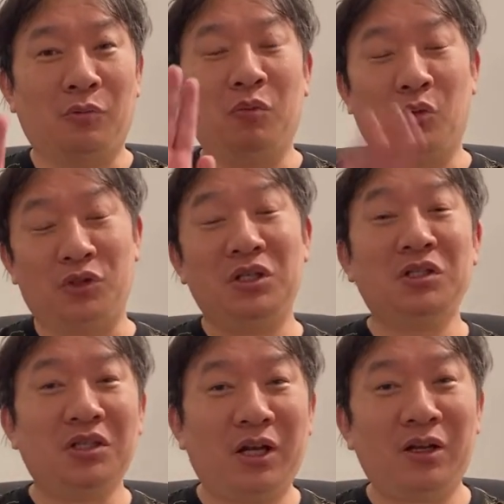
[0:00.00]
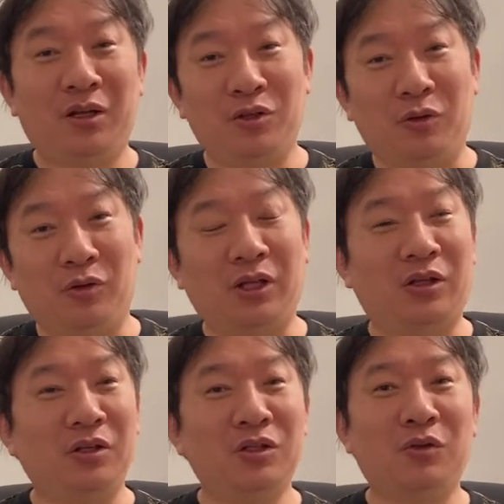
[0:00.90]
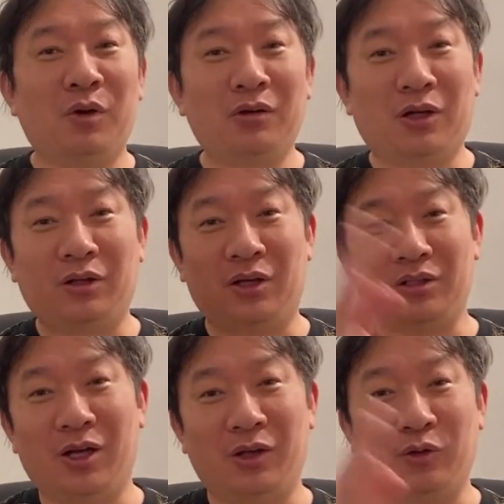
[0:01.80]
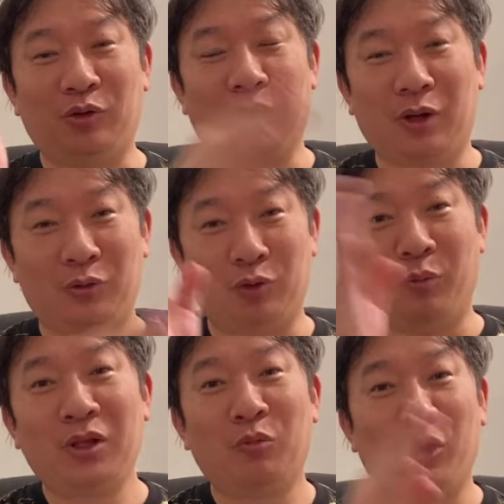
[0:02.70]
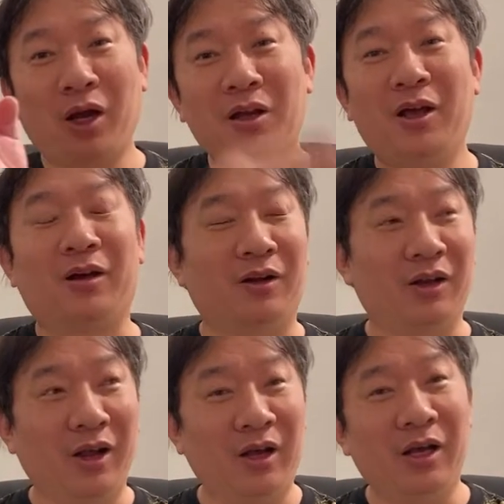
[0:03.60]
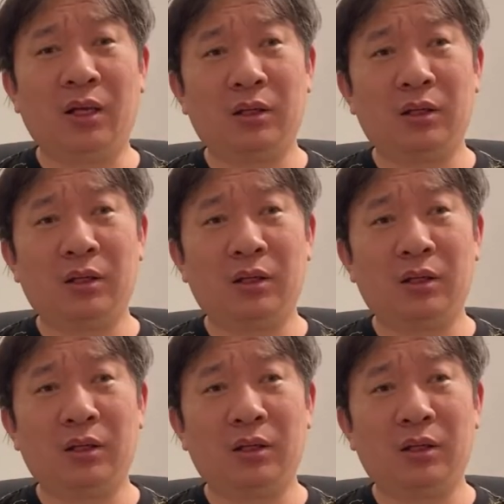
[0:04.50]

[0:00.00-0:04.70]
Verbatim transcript: もう信じられないでしょ。だって人相悪かったらさ、あの、止めてもらえないからね。